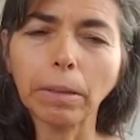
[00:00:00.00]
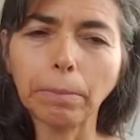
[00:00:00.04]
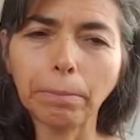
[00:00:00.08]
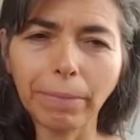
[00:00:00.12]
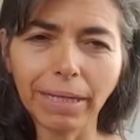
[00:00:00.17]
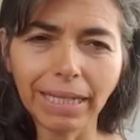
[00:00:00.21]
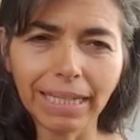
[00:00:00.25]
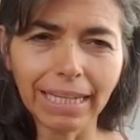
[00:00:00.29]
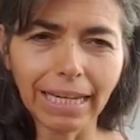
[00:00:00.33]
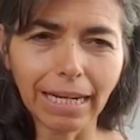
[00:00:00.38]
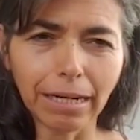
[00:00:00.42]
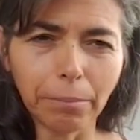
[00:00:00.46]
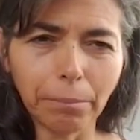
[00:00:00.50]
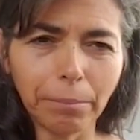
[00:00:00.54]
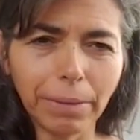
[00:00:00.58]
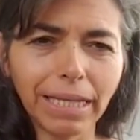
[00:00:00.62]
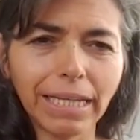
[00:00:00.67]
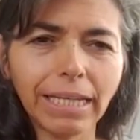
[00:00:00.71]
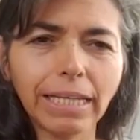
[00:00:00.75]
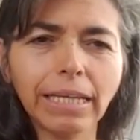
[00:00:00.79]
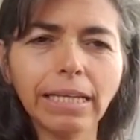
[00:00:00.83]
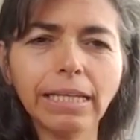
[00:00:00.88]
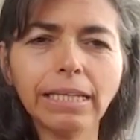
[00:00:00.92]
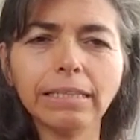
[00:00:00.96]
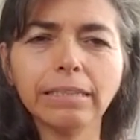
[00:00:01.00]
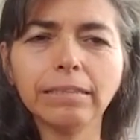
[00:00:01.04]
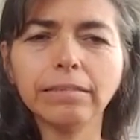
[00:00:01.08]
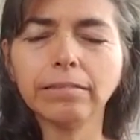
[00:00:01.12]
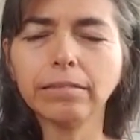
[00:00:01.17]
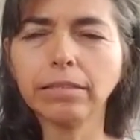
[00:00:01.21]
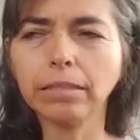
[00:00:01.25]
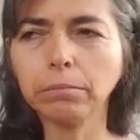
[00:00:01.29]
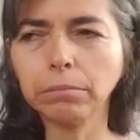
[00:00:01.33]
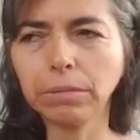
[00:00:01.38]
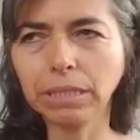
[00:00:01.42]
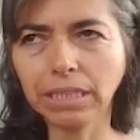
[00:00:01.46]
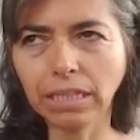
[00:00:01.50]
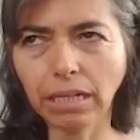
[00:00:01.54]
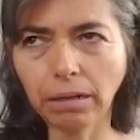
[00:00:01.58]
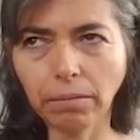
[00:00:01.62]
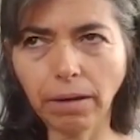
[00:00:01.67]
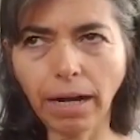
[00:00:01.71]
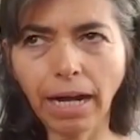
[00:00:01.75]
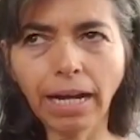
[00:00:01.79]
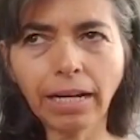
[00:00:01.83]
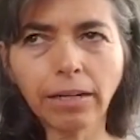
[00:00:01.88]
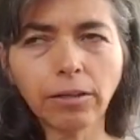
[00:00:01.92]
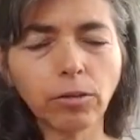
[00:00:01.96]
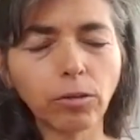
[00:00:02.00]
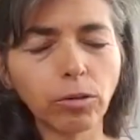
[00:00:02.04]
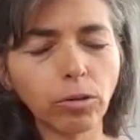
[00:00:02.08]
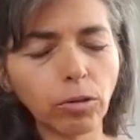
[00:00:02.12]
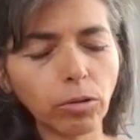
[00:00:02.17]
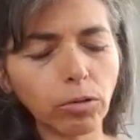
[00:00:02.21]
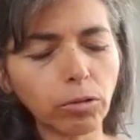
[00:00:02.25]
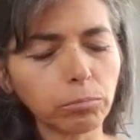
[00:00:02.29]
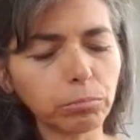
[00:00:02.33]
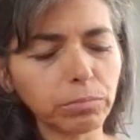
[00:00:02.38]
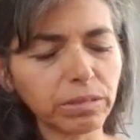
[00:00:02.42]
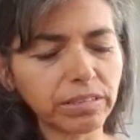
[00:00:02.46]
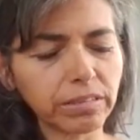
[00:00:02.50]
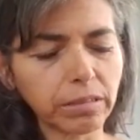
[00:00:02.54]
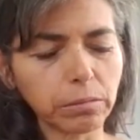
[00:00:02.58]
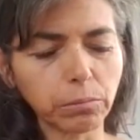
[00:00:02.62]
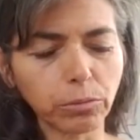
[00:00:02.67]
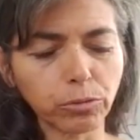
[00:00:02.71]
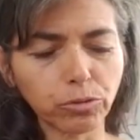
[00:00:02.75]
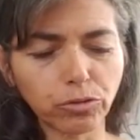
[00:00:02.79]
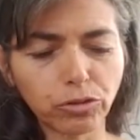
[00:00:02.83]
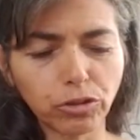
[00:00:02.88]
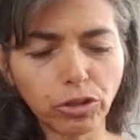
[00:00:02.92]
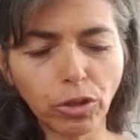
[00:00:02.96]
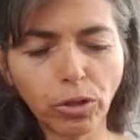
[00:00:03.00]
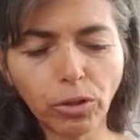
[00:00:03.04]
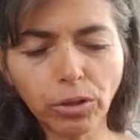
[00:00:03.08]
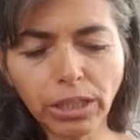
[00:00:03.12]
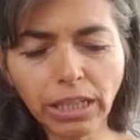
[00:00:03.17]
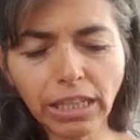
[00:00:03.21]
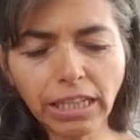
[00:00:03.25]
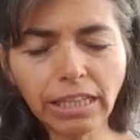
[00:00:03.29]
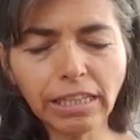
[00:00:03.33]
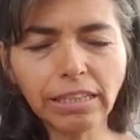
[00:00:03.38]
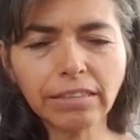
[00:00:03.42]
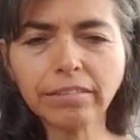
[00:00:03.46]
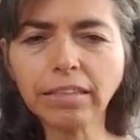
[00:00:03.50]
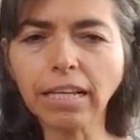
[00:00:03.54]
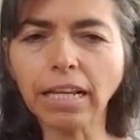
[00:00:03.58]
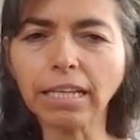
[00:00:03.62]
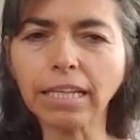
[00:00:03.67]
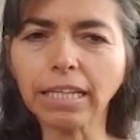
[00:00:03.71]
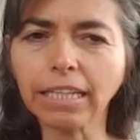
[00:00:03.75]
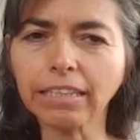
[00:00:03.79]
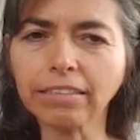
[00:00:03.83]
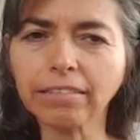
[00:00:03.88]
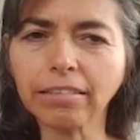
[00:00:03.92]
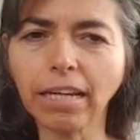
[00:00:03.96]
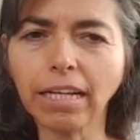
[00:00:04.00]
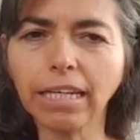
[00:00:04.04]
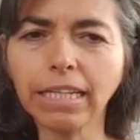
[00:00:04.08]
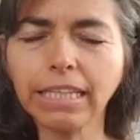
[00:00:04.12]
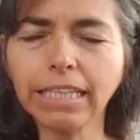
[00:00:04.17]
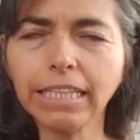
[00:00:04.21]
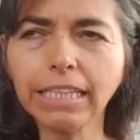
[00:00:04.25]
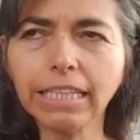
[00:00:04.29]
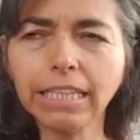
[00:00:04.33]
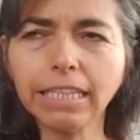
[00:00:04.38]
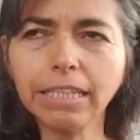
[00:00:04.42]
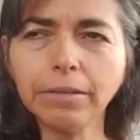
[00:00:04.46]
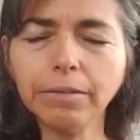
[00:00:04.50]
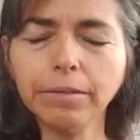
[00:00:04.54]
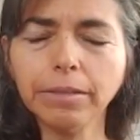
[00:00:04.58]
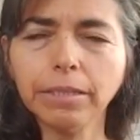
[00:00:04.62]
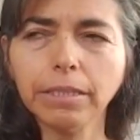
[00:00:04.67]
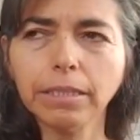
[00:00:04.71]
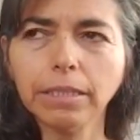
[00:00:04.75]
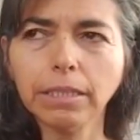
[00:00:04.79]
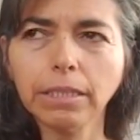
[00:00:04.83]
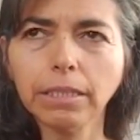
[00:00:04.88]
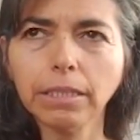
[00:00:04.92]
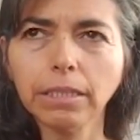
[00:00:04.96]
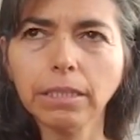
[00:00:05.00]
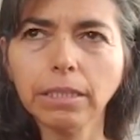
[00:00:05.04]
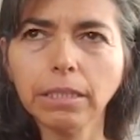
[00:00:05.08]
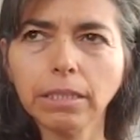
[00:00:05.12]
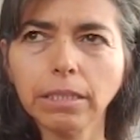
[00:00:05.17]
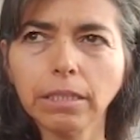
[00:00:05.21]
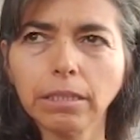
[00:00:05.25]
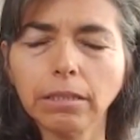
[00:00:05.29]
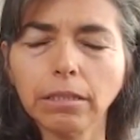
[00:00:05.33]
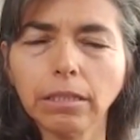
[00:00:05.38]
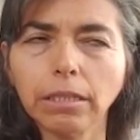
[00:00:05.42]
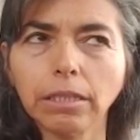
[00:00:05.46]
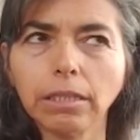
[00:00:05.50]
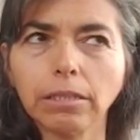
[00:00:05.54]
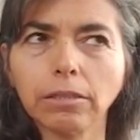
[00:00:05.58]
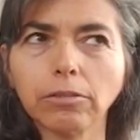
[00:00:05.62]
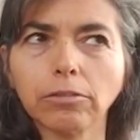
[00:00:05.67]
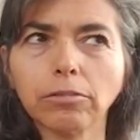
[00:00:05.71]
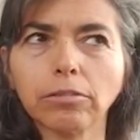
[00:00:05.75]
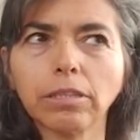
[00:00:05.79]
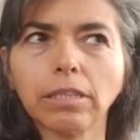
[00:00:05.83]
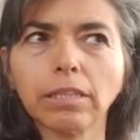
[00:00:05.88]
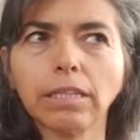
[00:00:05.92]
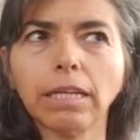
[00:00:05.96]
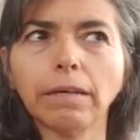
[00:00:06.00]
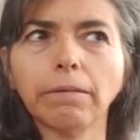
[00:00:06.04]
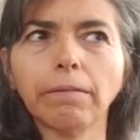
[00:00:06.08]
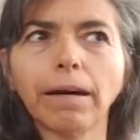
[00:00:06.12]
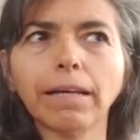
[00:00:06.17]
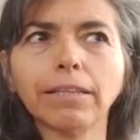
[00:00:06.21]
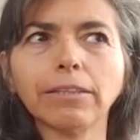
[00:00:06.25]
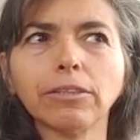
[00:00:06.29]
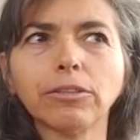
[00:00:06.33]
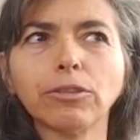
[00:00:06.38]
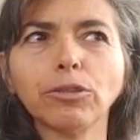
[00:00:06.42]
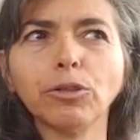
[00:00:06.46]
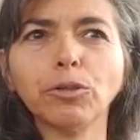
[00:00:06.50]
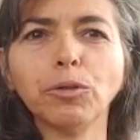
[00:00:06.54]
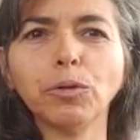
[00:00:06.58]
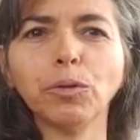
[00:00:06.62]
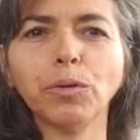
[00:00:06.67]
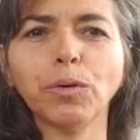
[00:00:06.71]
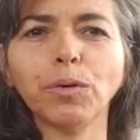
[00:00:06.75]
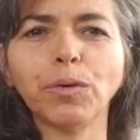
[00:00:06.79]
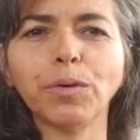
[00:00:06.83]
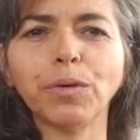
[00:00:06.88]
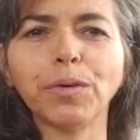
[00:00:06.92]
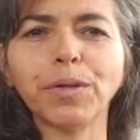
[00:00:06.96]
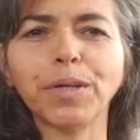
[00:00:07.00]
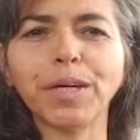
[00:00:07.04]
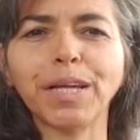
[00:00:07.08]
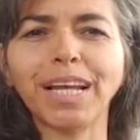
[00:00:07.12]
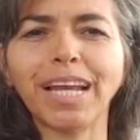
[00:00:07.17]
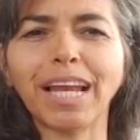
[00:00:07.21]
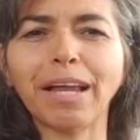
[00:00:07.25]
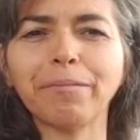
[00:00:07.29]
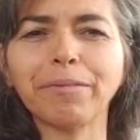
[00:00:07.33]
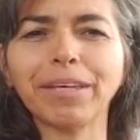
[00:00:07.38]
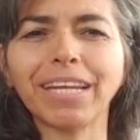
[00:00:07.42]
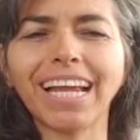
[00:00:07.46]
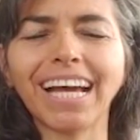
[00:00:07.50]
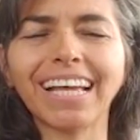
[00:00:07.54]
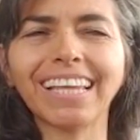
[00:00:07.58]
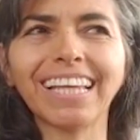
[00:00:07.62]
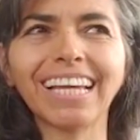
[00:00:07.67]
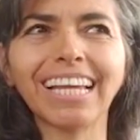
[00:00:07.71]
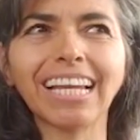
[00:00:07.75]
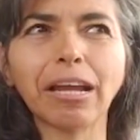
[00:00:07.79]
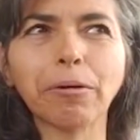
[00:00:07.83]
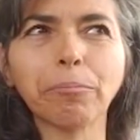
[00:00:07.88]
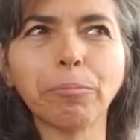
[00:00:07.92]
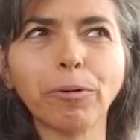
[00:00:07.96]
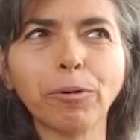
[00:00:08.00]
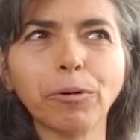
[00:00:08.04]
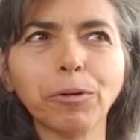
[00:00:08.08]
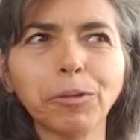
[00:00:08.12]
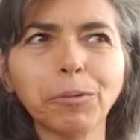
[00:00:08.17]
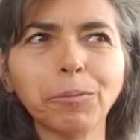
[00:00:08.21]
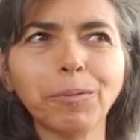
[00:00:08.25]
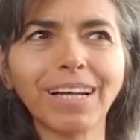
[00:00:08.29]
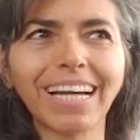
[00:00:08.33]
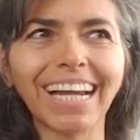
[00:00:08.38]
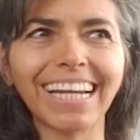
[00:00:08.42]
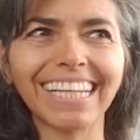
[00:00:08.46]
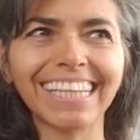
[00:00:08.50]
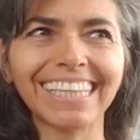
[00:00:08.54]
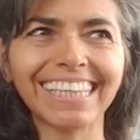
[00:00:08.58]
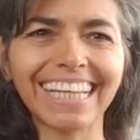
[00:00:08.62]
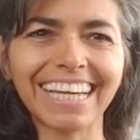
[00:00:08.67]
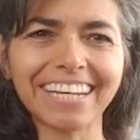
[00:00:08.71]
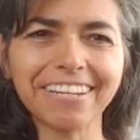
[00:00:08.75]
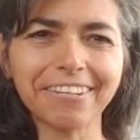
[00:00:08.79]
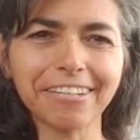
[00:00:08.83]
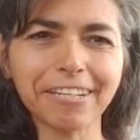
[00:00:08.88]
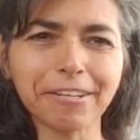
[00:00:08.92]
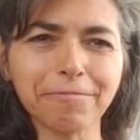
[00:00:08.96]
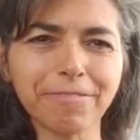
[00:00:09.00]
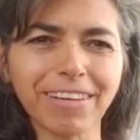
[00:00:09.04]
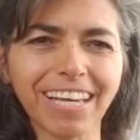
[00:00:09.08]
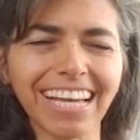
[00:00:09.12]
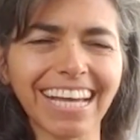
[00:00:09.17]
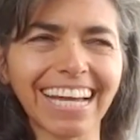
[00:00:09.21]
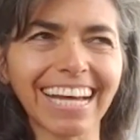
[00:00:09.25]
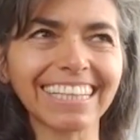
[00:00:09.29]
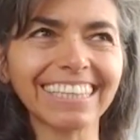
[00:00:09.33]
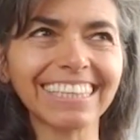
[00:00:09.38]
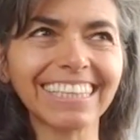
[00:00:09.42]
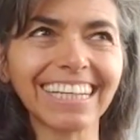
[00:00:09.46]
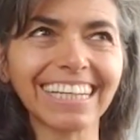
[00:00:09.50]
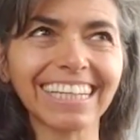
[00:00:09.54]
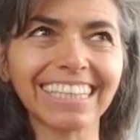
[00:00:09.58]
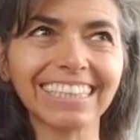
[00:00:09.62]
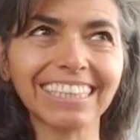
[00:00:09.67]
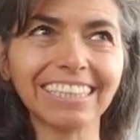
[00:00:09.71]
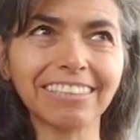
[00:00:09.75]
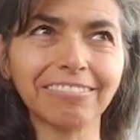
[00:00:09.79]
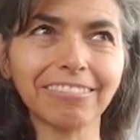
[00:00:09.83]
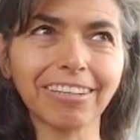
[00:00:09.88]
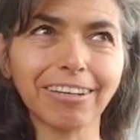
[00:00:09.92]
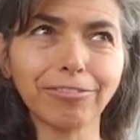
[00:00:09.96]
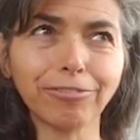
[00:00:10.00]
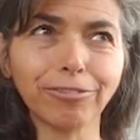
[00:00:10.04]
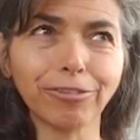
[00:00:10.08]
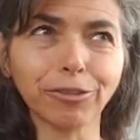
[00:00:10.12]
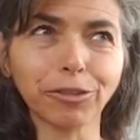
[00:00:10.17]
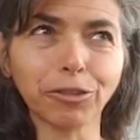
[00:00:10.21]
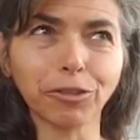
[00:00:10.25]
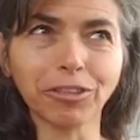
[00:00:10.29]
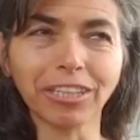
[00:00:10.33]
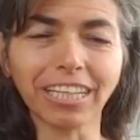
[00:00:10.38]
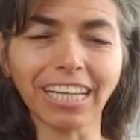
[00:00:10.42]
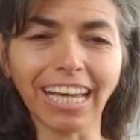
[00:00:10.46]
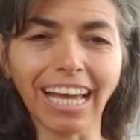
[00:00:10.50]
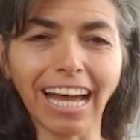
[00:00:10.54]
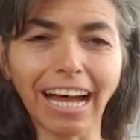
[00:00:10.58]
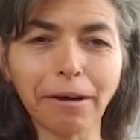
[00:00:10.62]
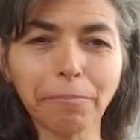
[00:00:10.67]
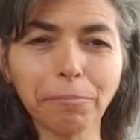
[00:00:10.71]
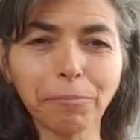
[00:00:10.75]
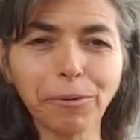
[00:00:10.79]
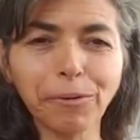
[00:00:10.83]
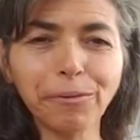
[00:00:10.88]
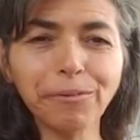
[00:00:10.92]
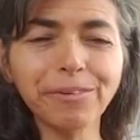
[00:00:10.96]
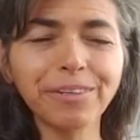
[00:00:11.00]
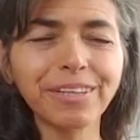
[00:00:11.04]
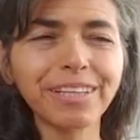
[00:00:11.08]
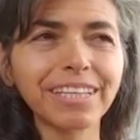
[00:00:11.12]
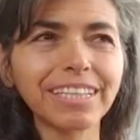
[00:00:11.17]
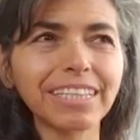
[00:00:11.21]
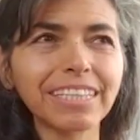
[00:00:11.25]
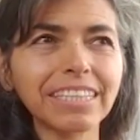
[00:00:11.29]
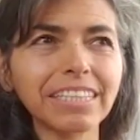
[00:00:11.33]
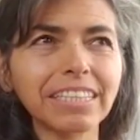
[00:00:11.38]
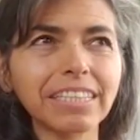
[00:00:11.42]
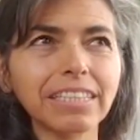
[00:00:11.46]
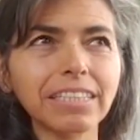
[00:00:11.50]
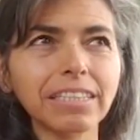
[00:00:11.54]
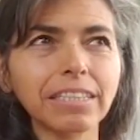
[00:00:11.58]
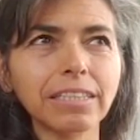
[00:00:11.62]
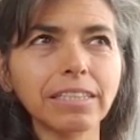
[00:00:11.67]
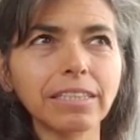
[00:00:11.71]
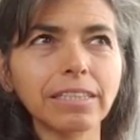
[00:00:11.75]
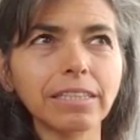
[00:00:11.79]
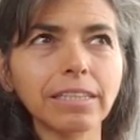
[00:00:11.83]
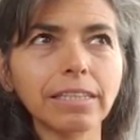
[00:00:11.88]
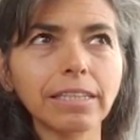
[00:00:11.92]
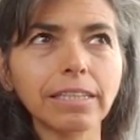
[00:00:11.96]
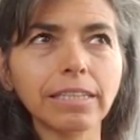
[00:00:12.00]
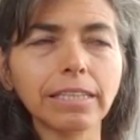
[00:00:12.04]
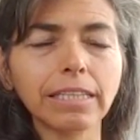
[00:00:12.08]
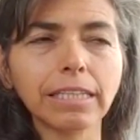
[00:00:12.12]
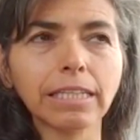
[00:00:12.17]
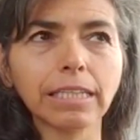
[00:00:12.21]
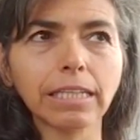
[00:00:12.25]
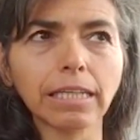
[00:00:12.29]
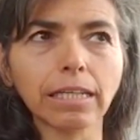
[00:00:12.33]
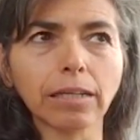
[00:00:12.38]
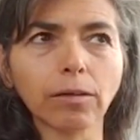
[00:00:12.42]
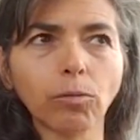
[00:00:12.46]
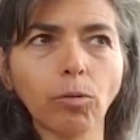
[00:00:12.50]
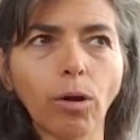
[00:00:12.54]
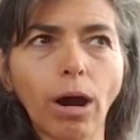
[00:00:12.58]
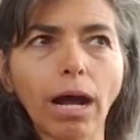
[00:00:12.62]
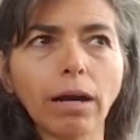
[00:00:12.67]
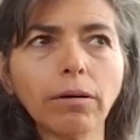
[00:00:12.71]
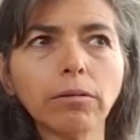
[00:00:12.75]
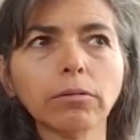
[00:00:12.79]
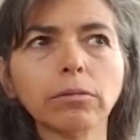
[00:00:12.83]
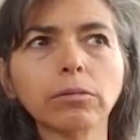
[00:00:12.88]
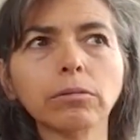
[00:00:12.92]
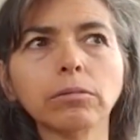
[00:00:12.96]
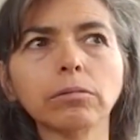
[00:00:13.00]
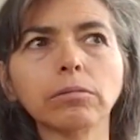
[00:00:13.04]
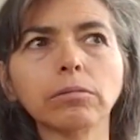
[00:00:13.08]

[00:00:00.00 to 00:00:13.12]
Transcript: Me calmé, hice mi trabajo con mis emociones, las dejé salir. Entonces levanto la mirada y la pongo en un calendario que me encanta, que tiene una foto que amo. Y dije, wow,